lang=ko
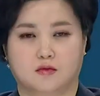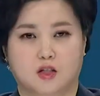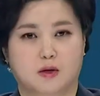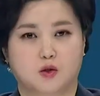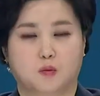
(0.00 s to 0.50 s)

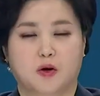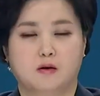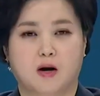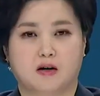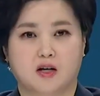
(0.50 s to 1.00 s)
지방
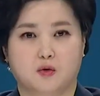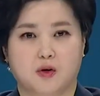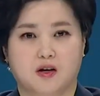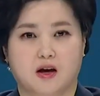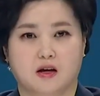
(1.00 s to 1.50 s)
소멸을 막기
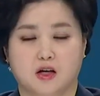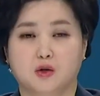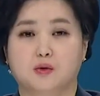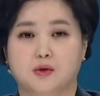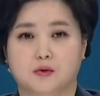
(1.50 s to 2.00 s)
위해
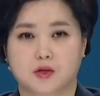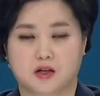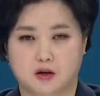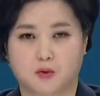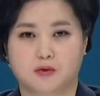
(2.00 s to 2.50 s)
인구 정책
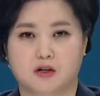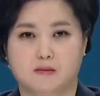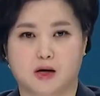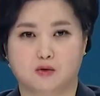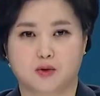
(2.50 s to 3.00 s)
기본 틀을
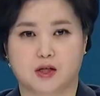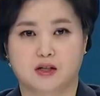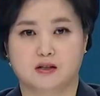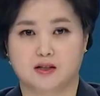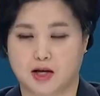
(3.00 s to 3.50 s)

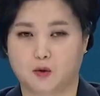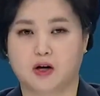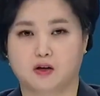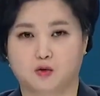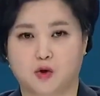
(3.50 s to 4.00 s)
바꾸자는
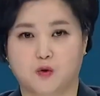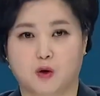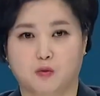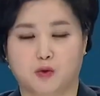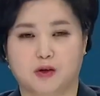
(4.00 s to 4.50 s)
생활인구
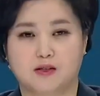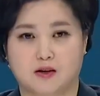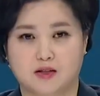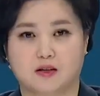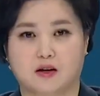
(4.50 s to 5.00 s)
기획 보도를
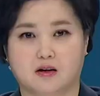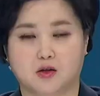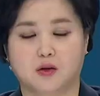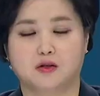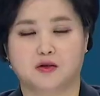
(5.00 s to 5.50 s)
세 차례
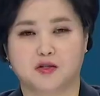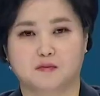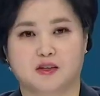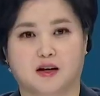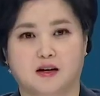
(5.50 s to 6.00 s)

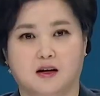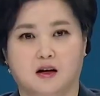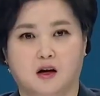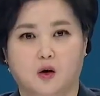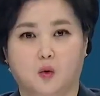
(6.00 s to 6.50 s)
전해드렸습니다.
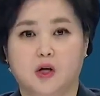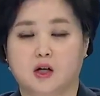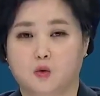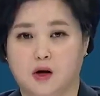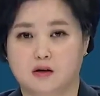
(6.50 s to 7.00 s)

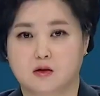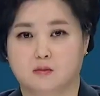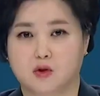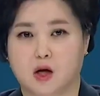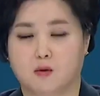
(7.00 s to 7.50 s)
오늘은 관련
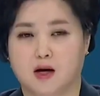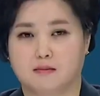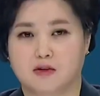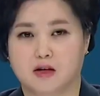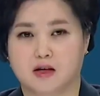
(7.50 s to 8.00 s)
전문가와
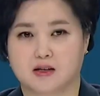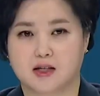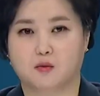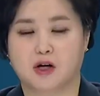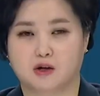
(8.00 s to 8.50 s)
함께
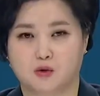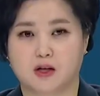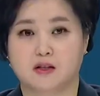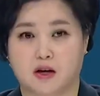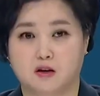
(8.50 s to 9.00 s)

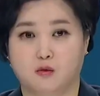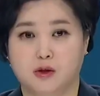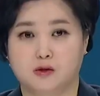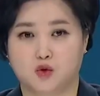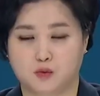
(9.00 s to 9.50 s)
생활인구라는
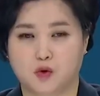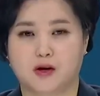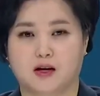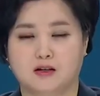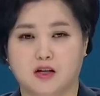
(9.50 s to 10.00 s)
개념을
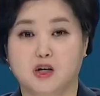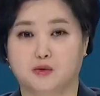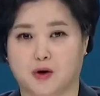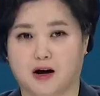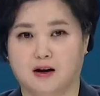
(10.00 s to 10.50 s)
주목해야 하는
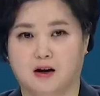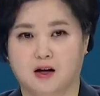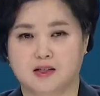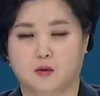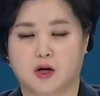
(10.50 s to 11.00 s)
이유와
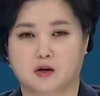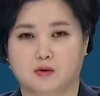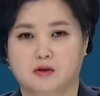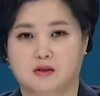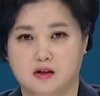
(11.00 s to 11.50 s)

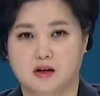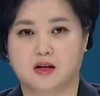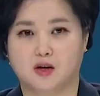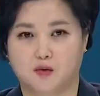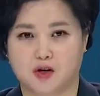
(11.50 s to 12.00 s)
생활인구를
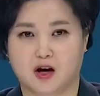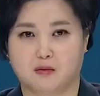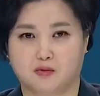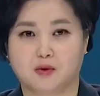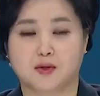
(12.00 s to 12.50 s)
늘리기 위해
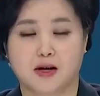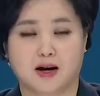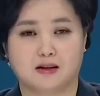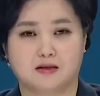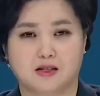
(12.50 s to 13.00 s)
무엇을 해야
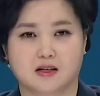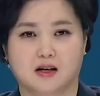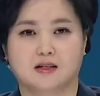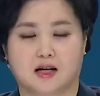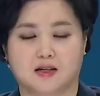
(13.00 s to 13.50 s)
하는지
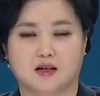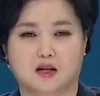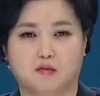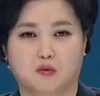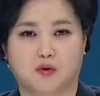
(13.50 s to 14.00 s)
자세히
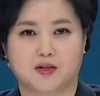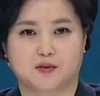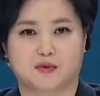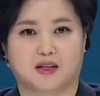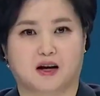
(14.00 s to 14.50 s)

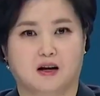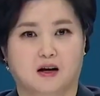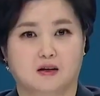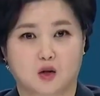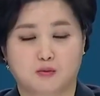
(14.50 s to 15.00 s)
살펴보겠습니다.
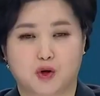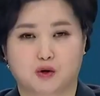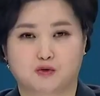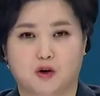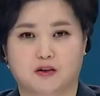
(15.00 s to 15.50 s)

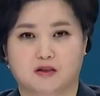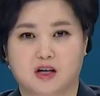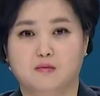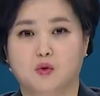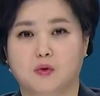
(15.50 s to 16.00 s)
전북연구원
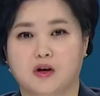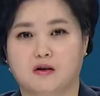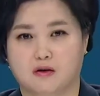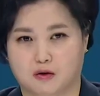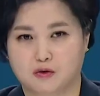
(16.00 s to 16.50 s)

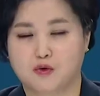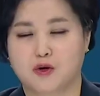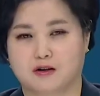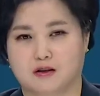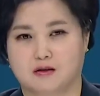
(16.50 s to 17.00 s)
김동영
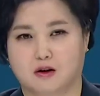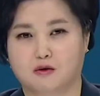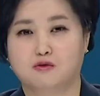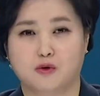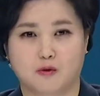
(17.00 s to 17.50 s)
연구위원,
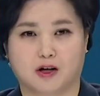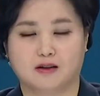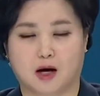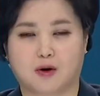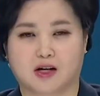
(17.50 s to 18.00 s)
연구위원
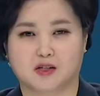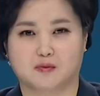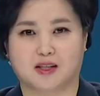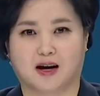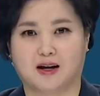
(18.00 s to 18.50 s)
나와
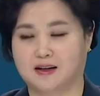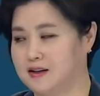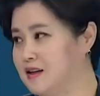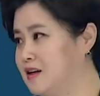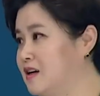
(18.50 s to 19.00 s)
계십니다.
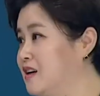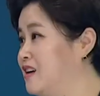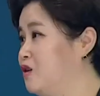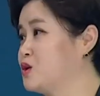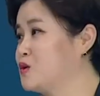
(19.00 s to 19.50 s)
어서